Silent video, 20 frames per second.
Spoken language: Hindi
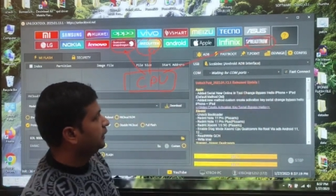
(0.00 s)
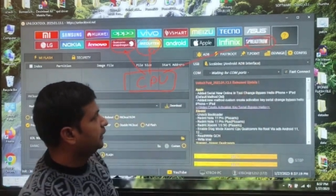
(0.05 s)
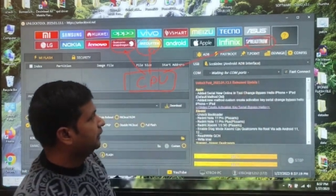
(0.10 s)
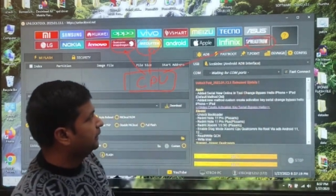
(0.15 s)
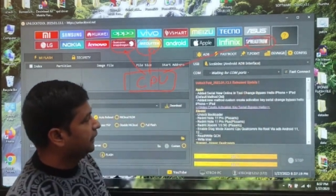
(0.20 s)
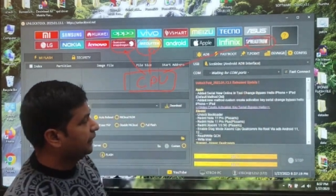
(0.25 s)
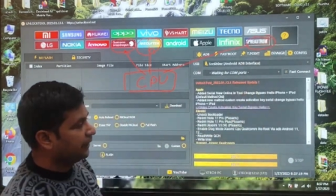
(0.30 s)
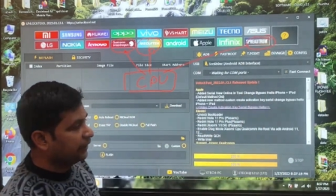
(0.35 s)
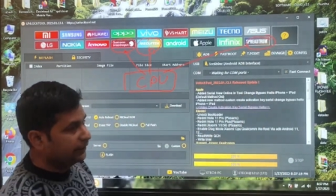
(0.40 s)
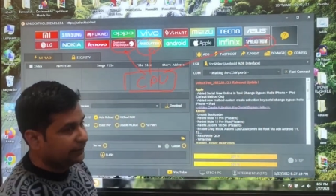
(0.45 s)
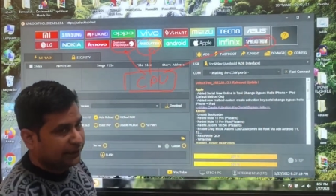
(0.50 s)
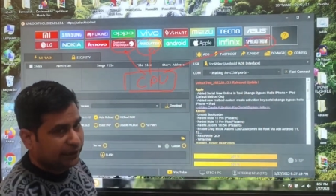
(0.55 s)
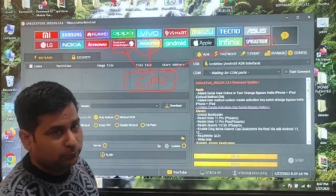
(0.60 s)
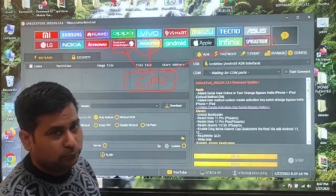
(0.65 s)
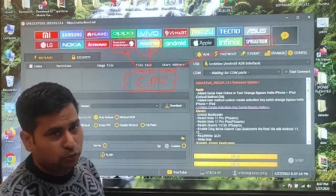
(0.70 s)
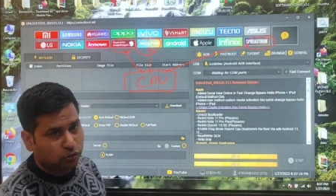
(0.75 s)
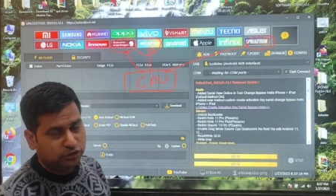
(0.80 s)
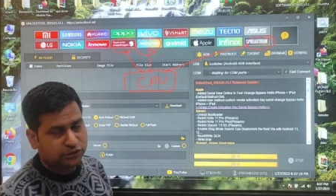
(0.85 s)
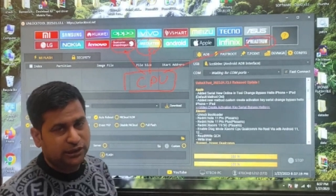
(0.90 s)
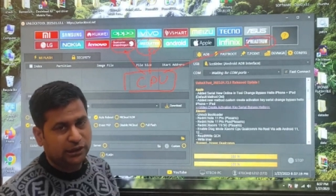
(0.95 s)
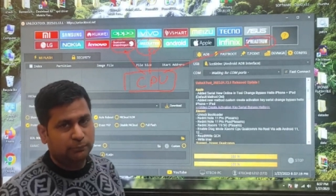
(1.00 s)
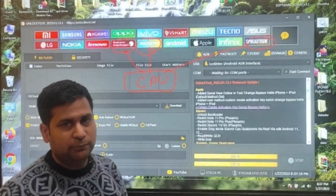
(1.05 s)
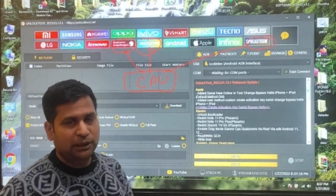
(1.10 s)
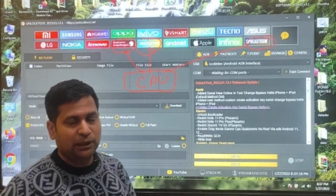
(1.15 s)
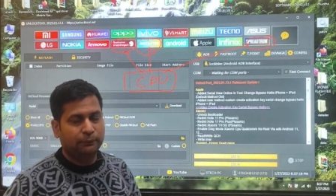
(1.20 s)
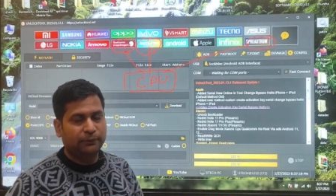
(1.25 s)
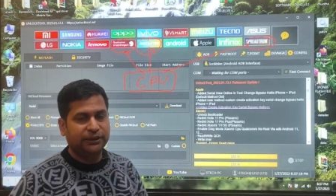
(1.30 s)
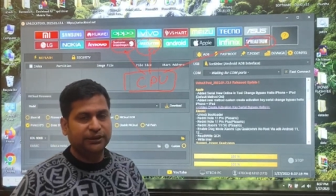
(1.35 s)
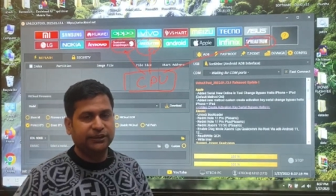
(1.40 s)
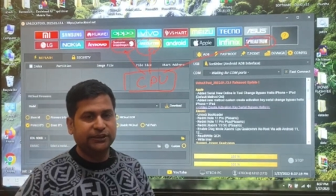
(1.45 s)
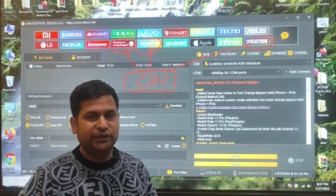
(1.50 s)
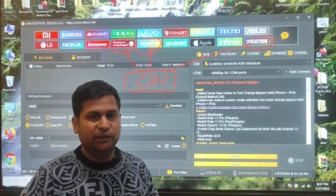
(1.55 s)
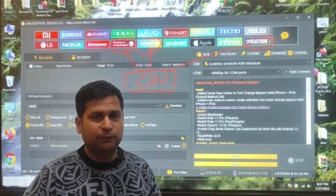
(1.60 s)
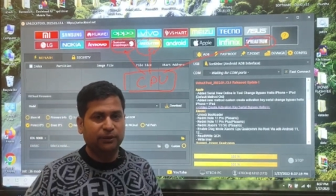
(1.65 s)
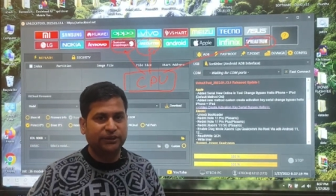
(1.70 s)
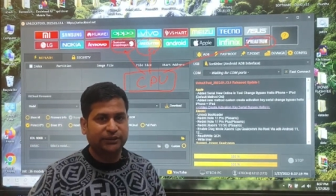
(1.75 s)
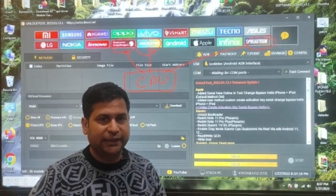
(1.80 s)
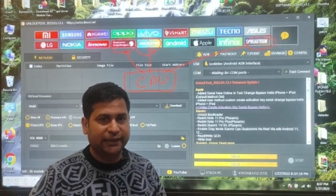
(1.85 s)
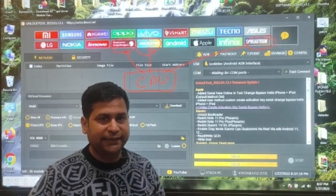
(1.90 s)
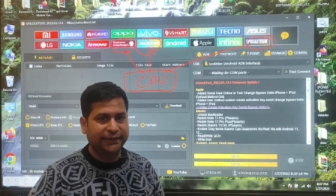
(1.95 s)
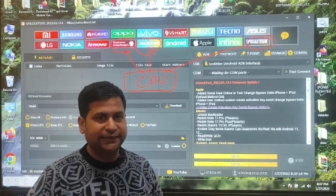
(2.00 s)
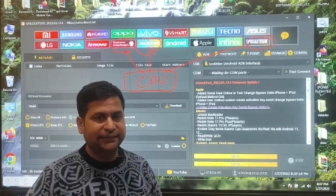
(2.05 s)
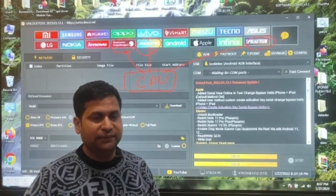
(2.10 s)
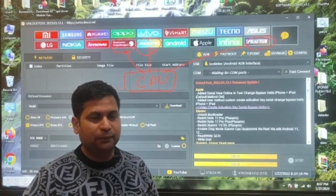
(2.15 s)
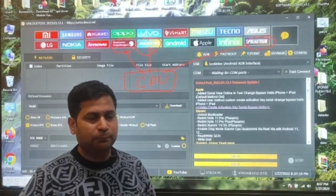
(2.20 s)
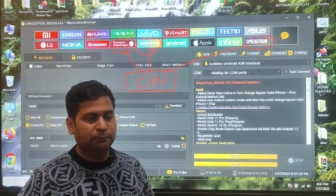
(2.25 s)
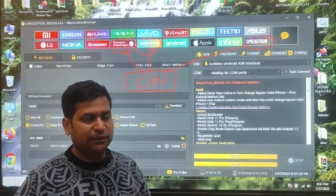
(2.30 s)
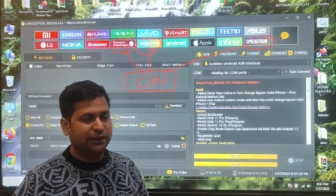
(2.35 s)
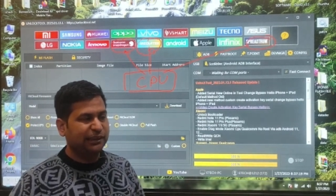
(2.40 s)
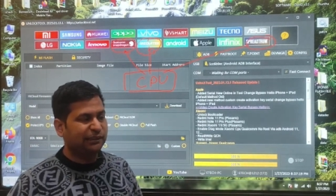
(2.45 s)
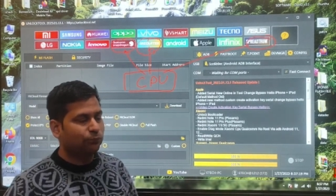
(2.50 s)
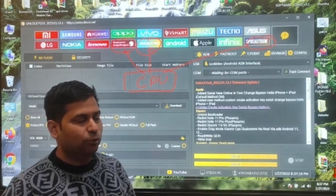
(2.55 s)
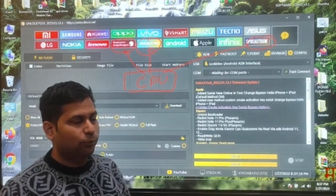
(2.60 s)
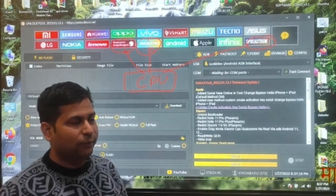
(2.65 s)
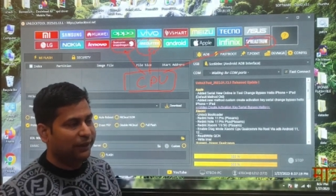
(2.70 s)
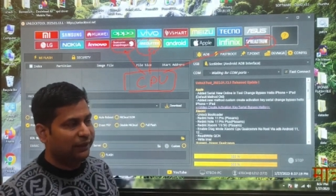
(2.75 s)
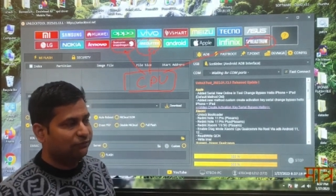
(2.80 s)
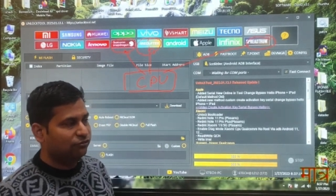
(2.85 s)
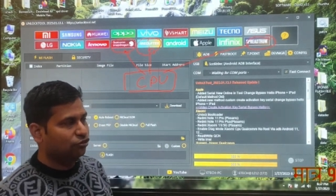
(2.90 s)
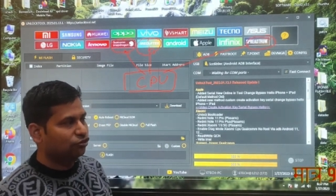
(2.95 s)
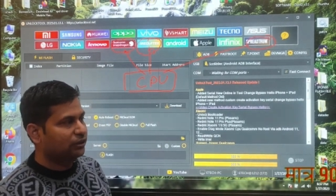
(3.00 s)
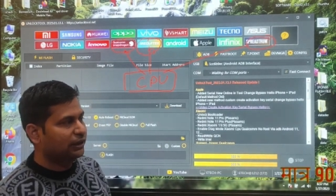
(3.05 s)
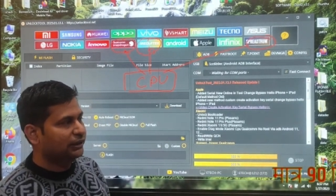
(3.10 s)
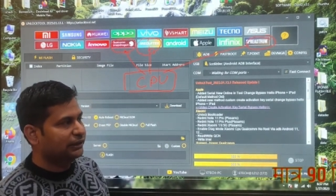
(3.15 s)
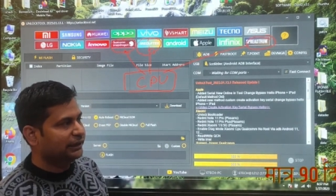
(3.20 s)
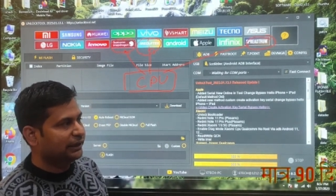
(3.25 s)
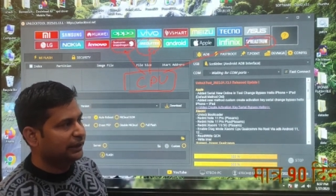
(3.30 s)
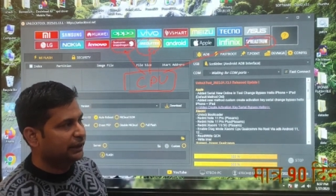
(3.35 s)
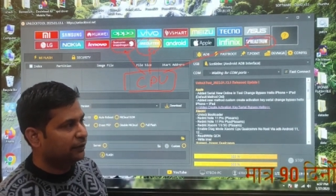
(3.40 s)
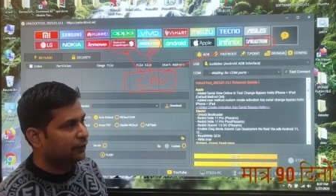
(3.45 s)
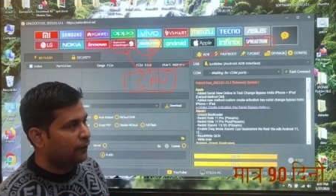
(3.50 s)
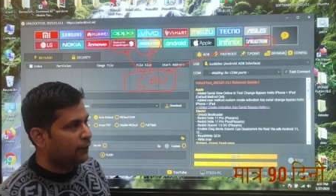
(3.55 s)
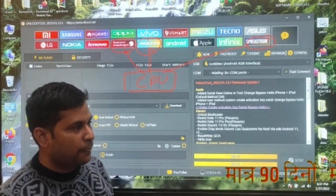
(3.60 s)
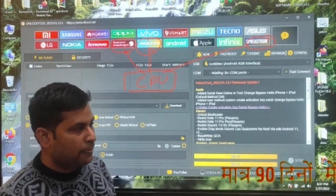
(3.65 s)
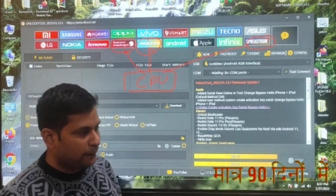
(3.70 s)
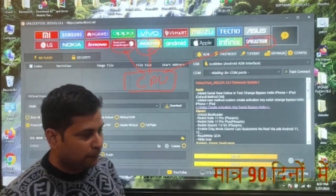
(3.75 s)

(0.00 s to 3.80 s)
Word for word: कि देखा जाए मोस्टली हमारे पास जितने भी चाइनीज कंपनी के मोबाइल फ़ोन आते हैं